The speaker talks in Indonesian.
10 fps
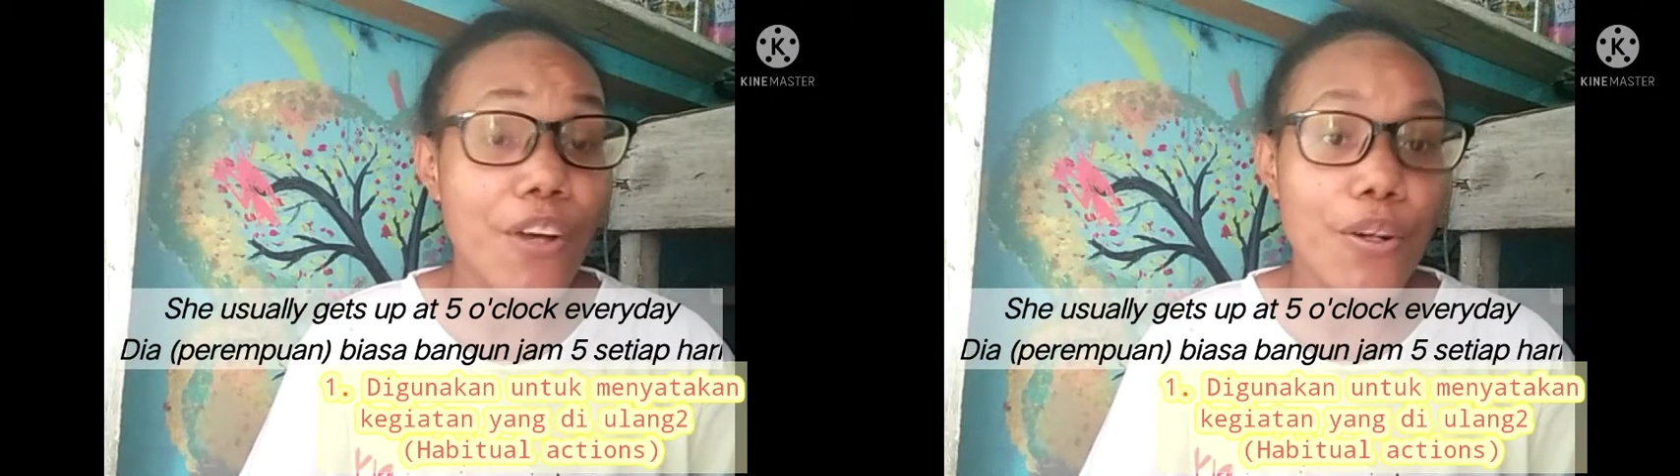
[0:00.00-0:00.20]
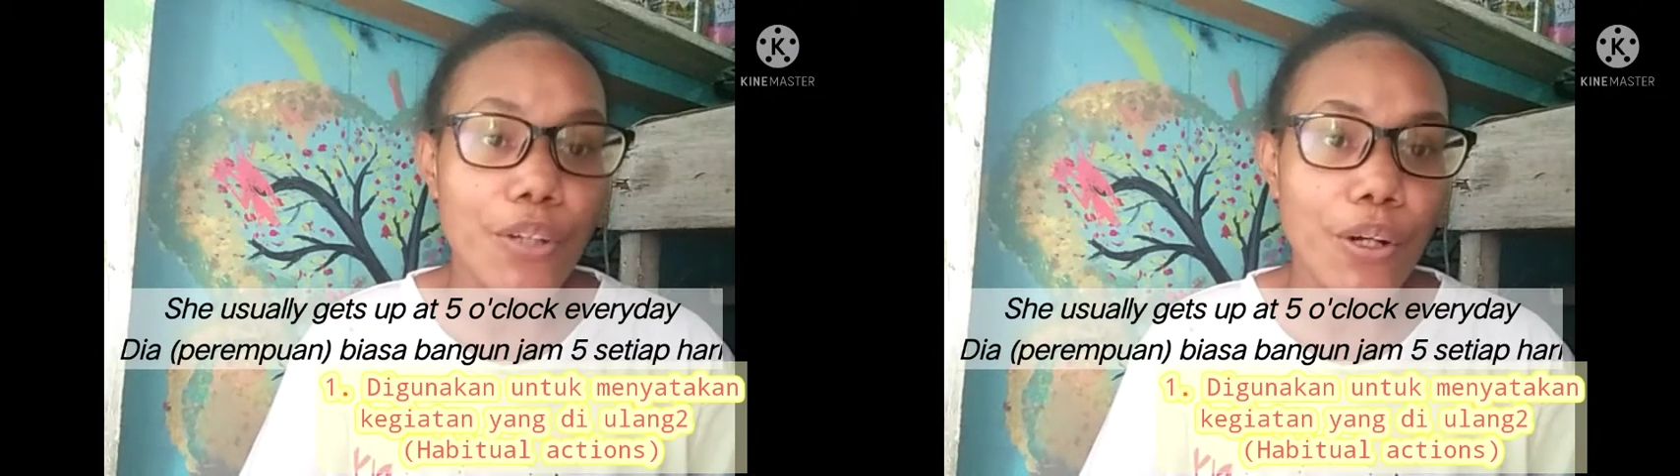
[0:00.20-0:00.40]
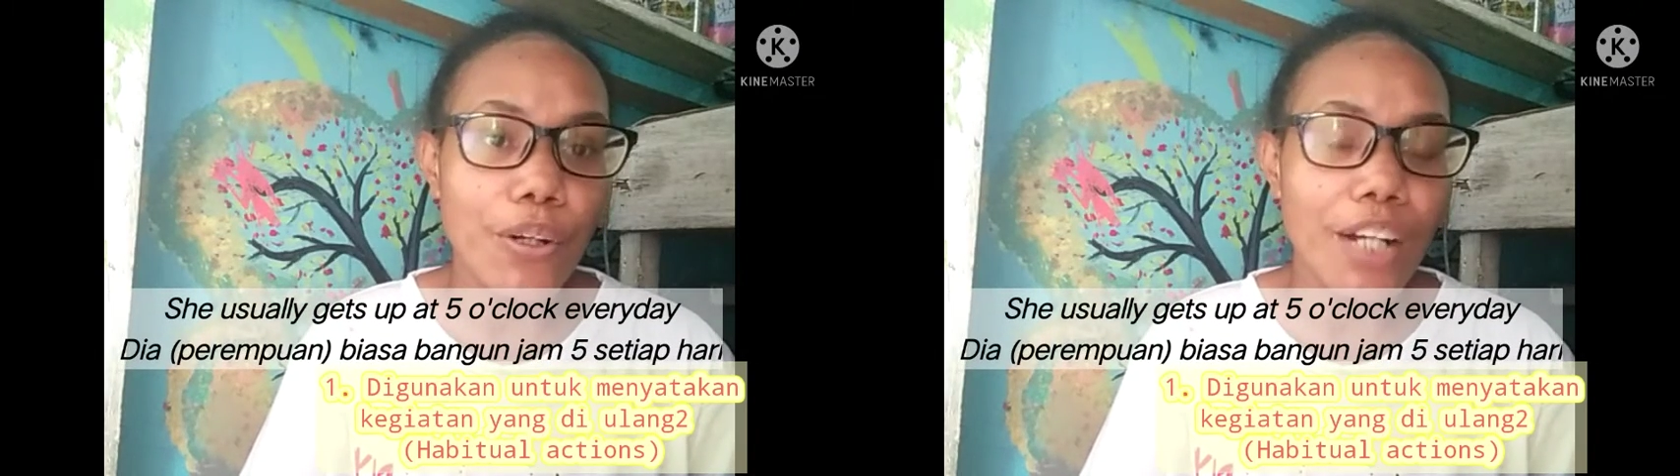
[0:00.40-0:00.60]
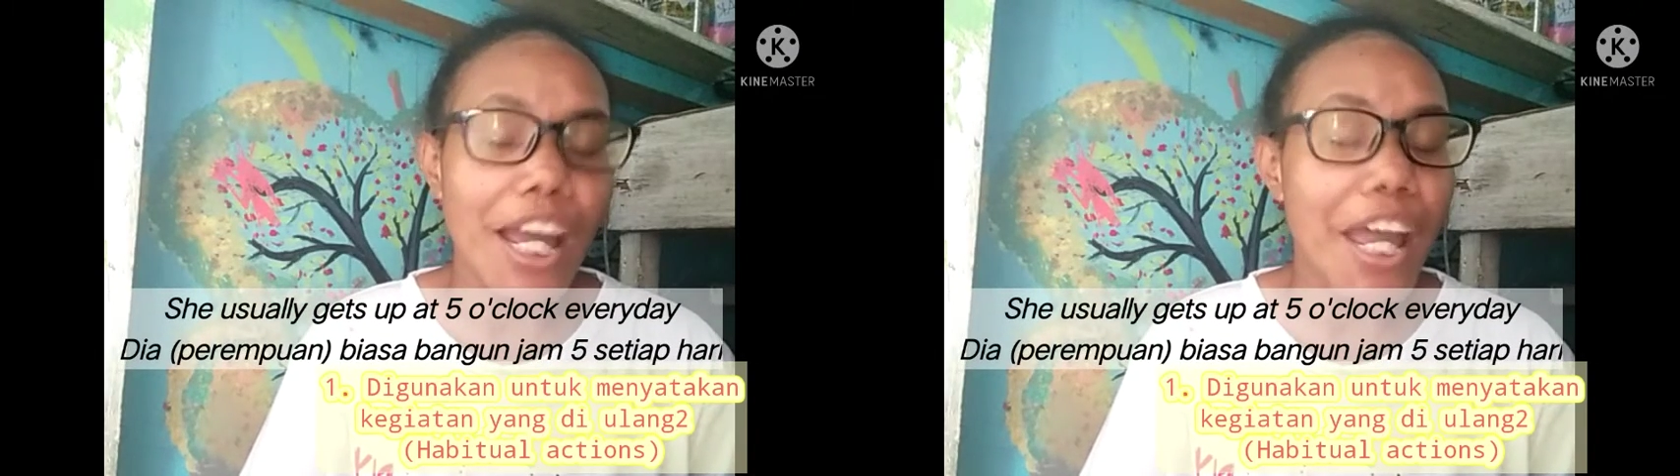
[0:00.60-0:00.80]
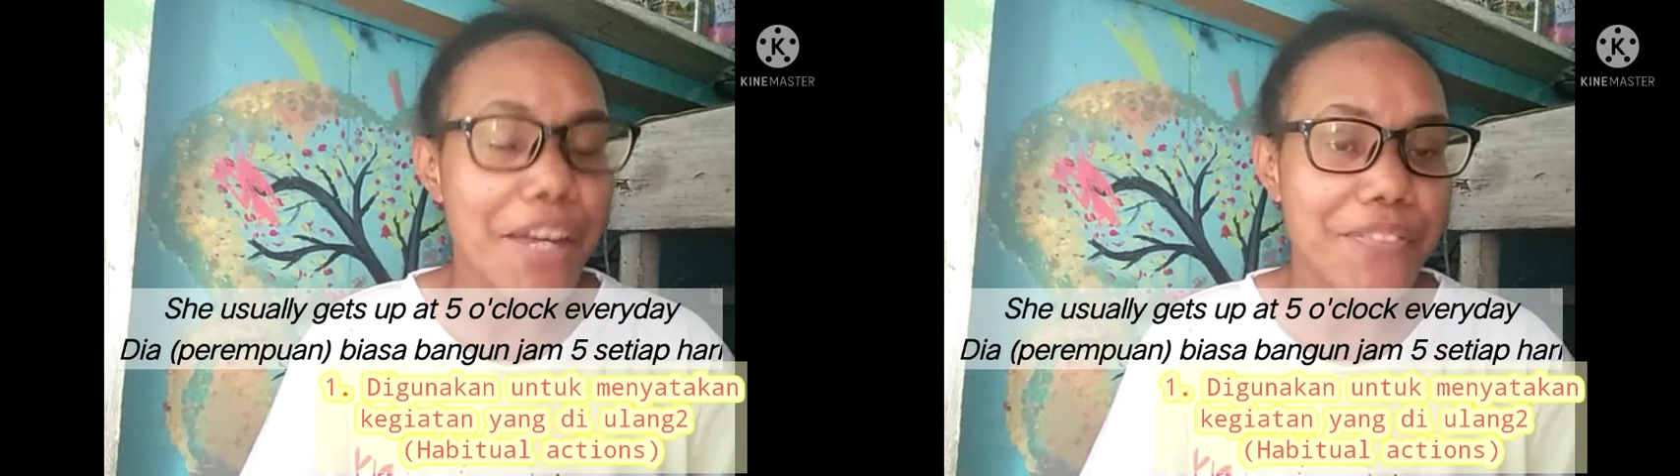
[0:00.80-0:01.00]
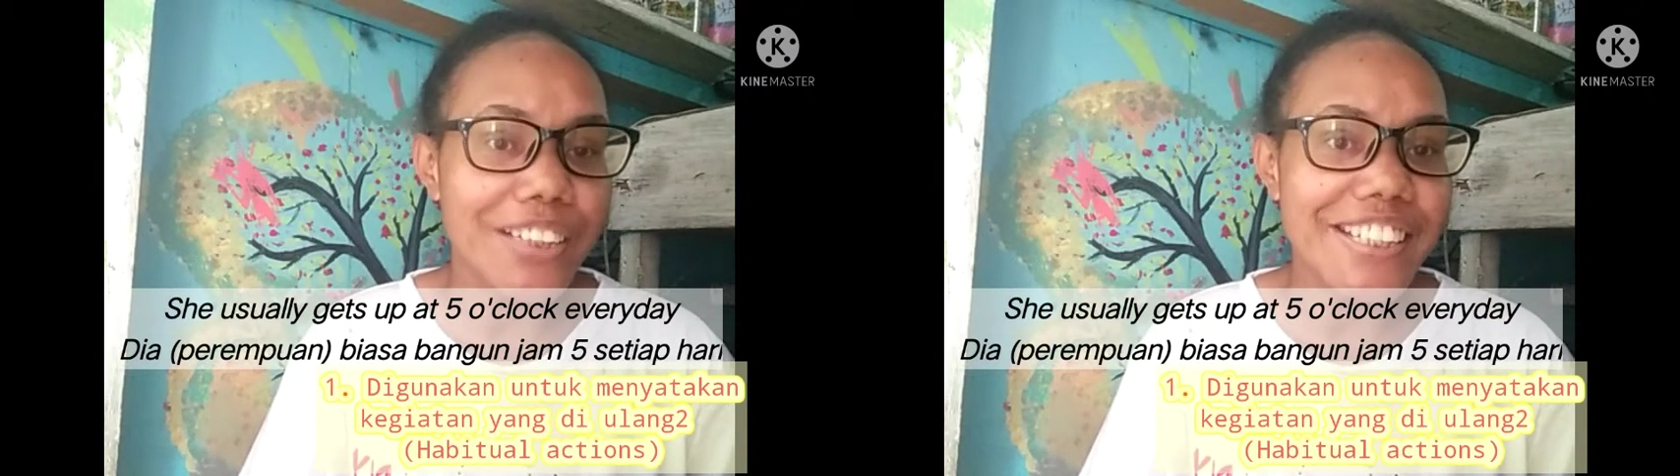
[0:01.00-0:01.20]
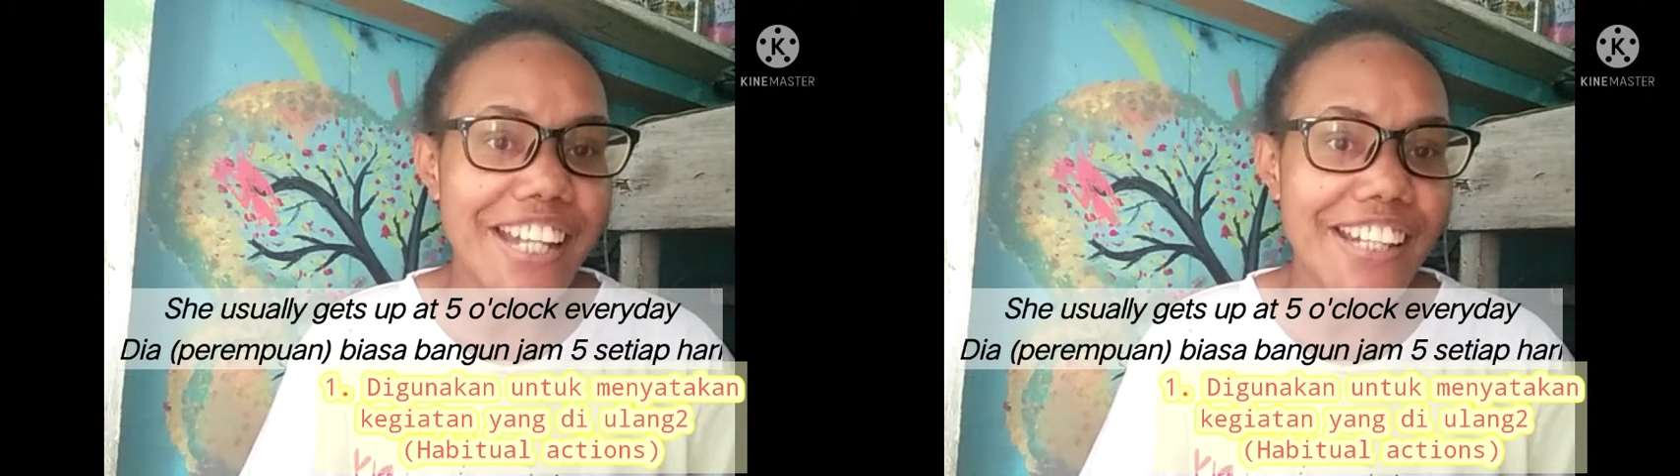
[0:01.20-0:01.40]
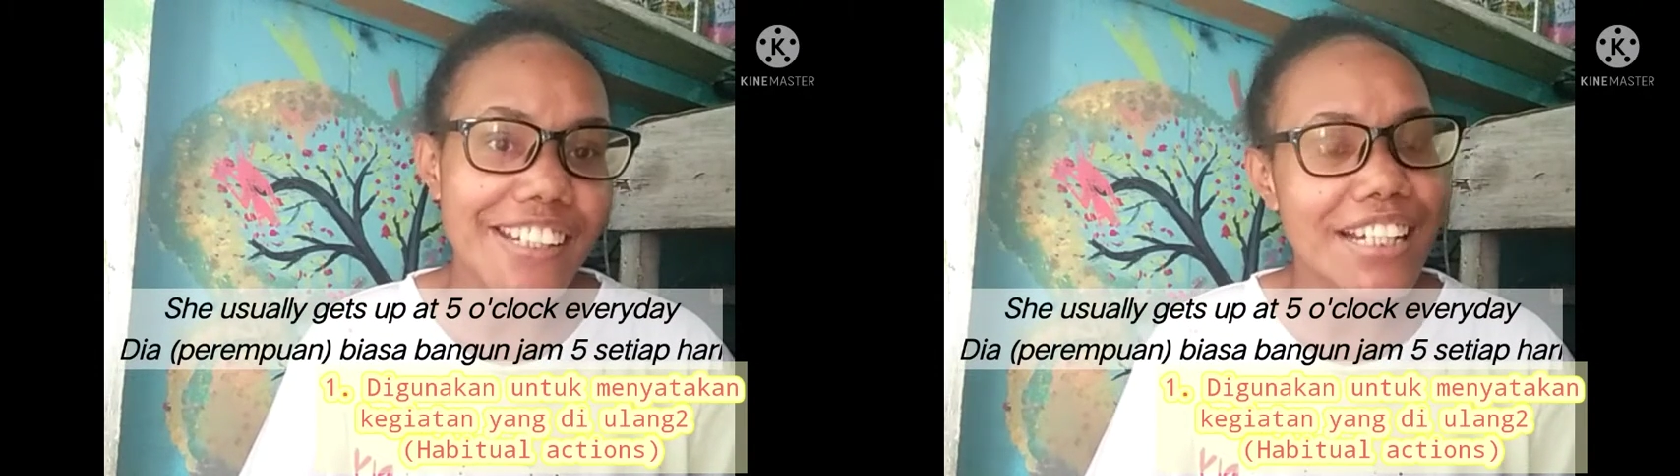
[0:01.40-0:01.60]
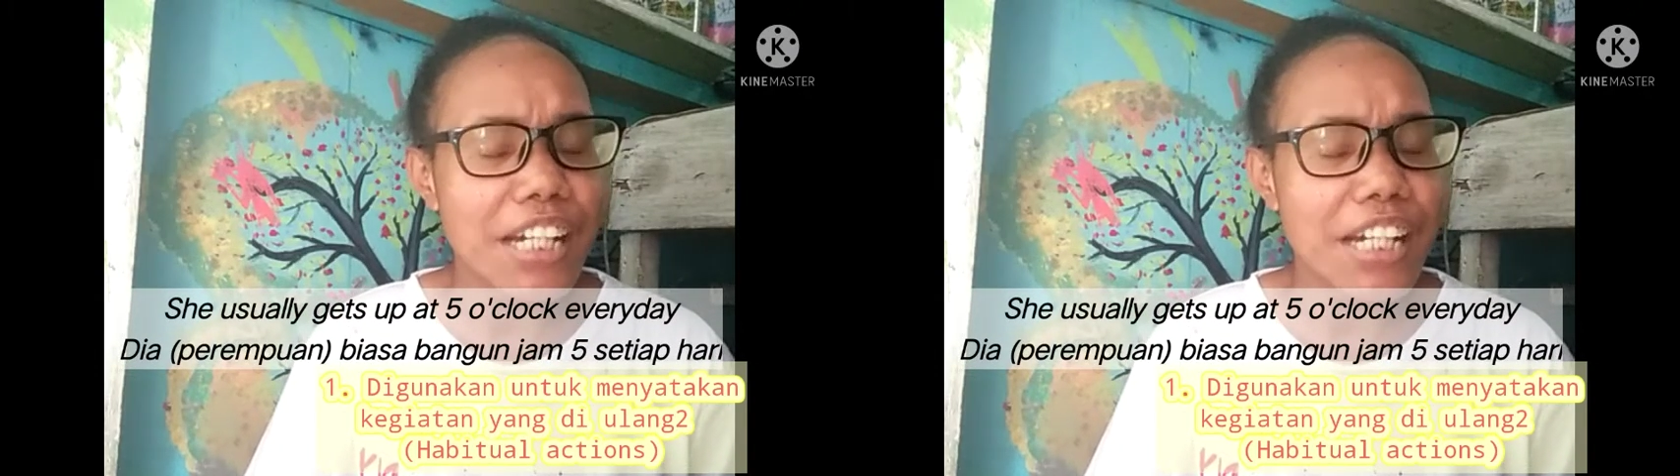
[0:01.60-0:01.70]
o'clock every day.